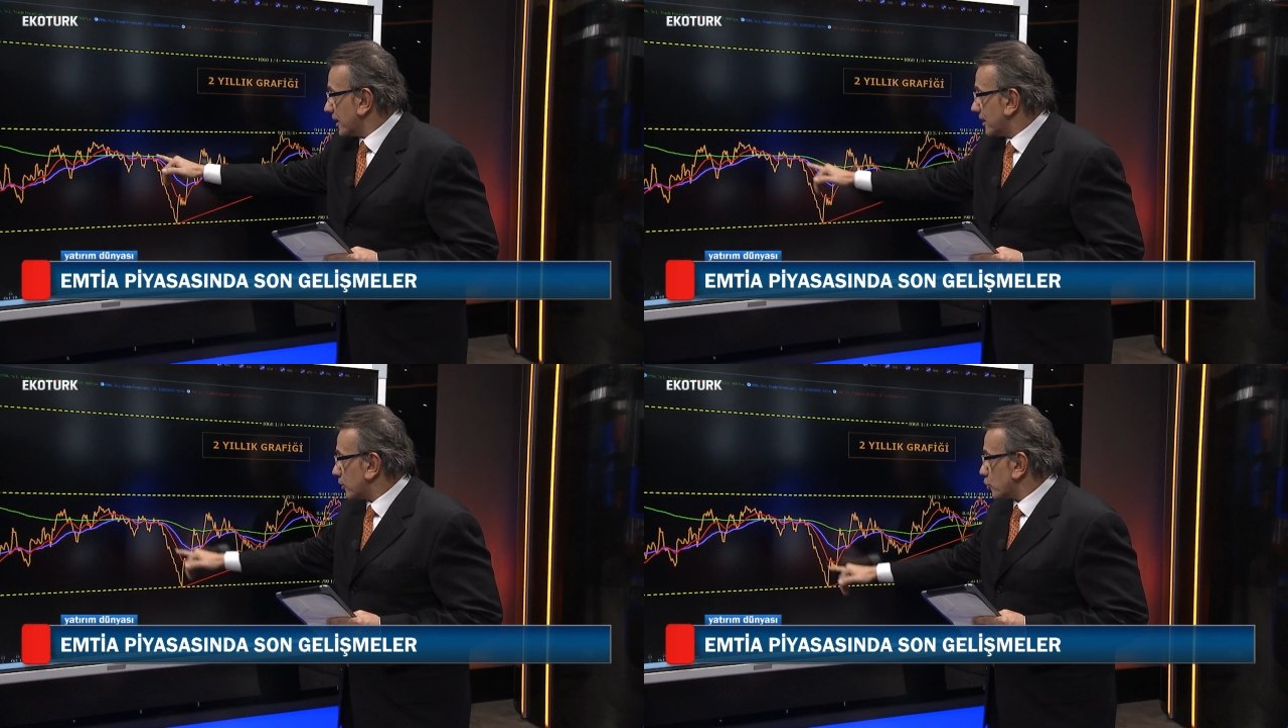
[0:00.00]

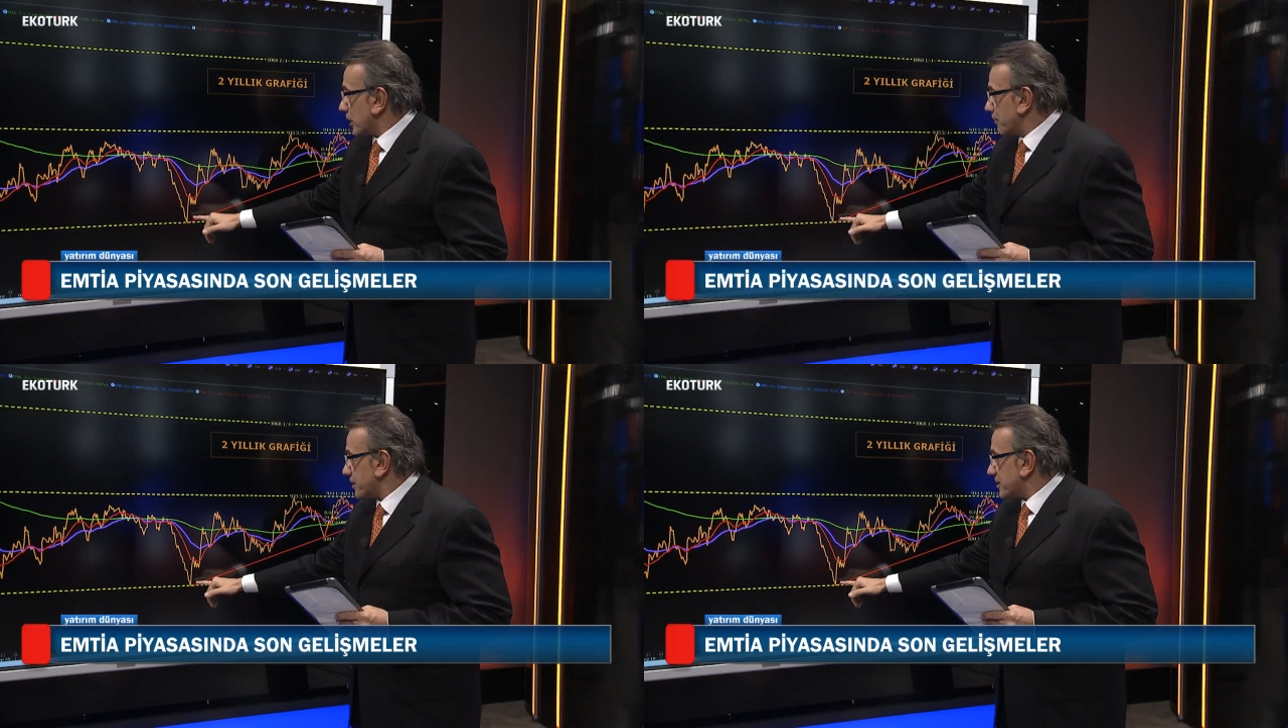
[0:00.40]
dolara
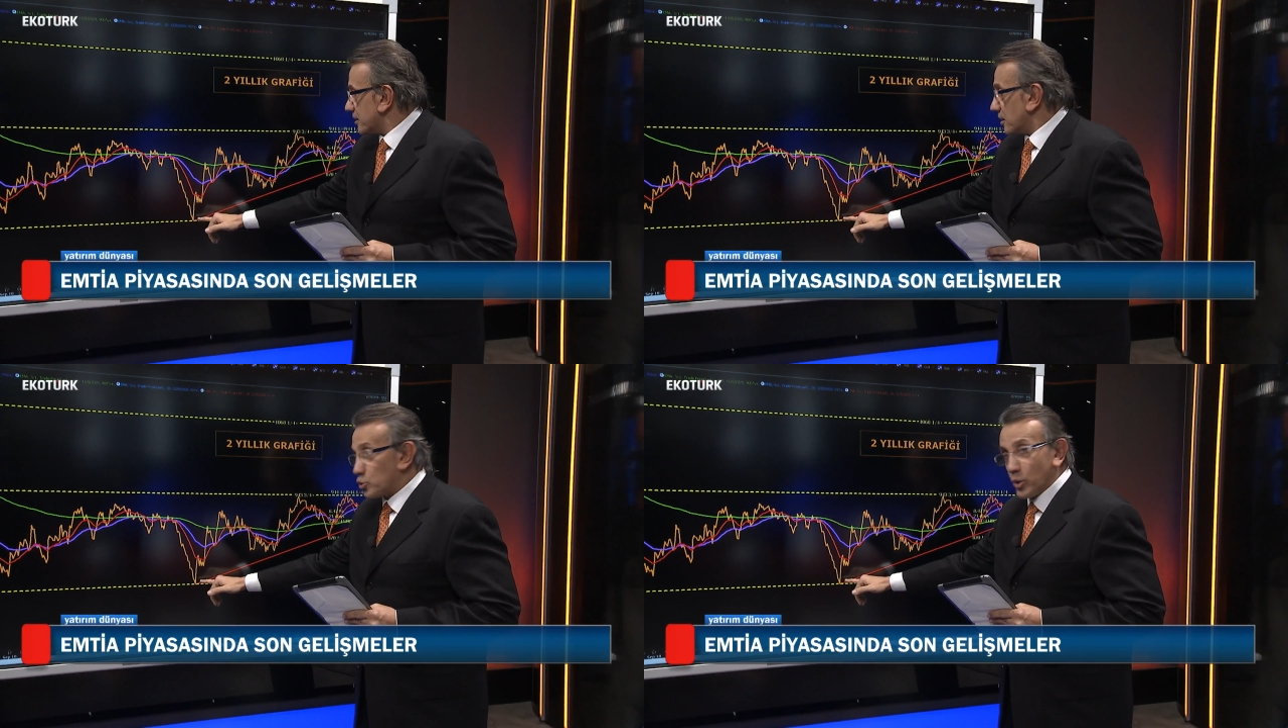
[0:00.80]
kadar düşen
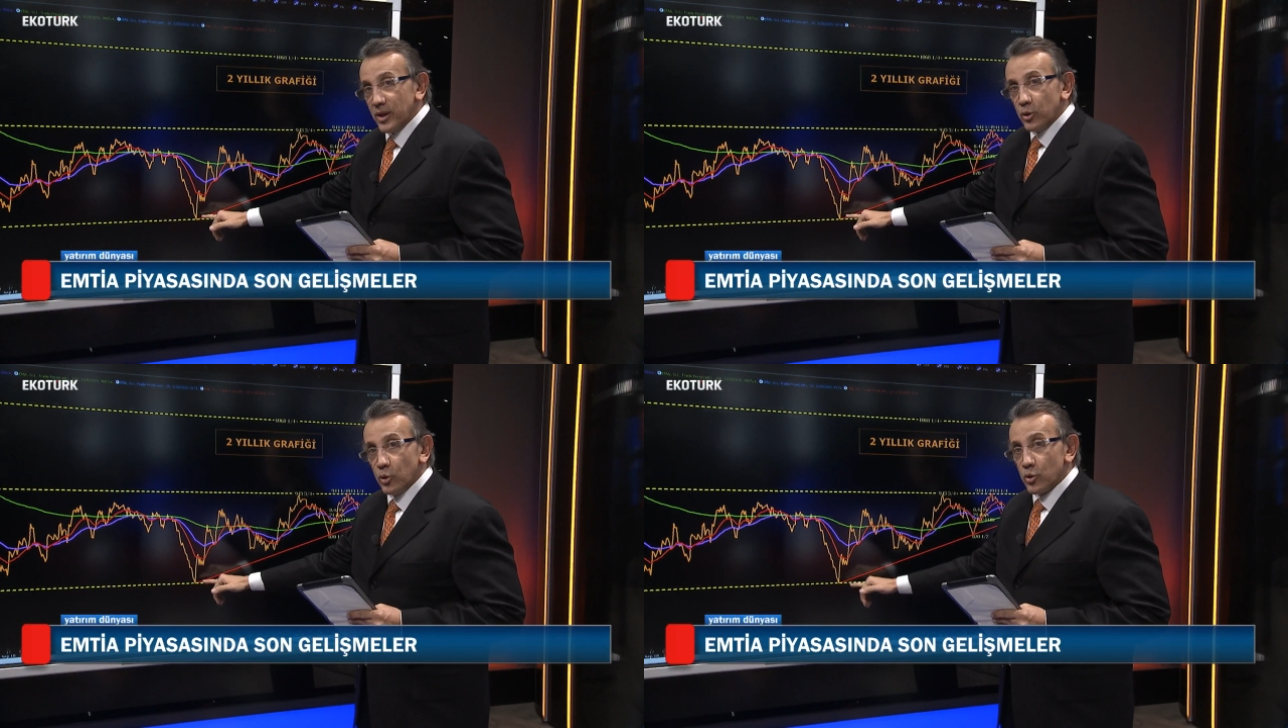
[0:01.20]
bir e,
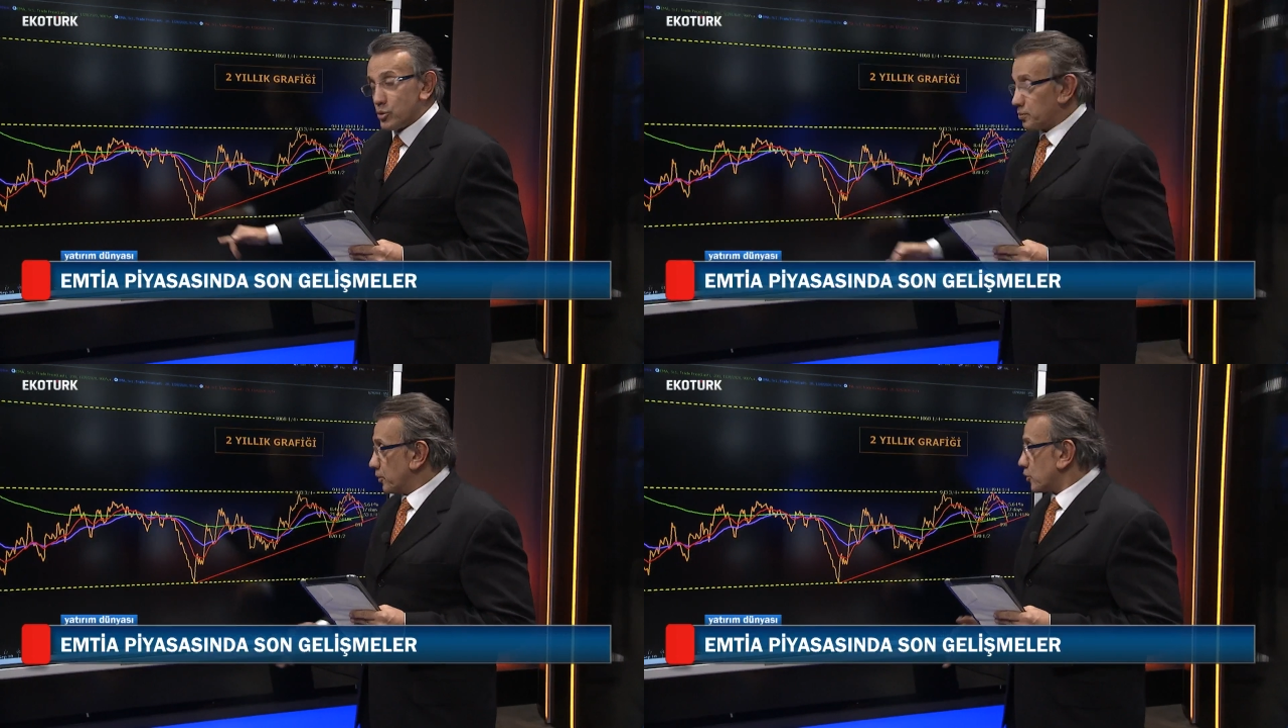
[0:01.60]
soyayı
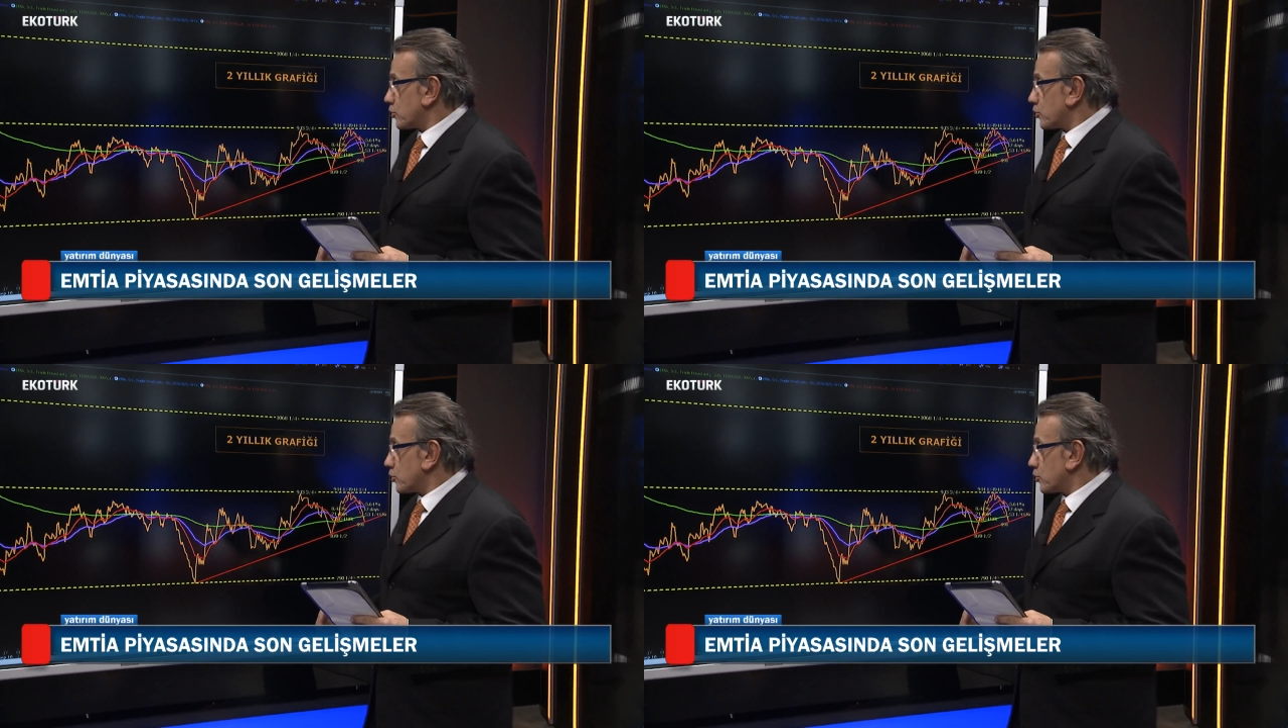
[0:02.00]
görüyoruz.